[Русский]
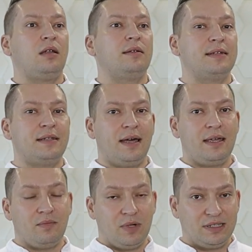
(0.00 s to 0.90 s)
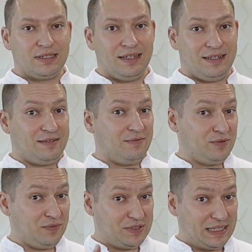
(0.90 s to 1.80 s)
Задай мысли,
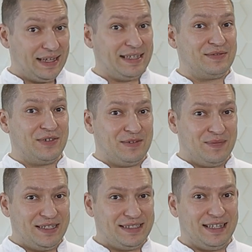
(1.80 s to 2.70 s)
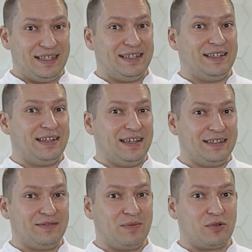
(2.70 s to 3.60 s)
задай свои мысли
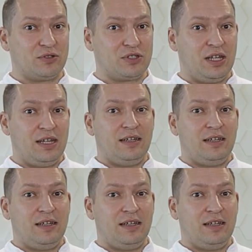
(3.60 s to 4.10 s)
этот вопрос.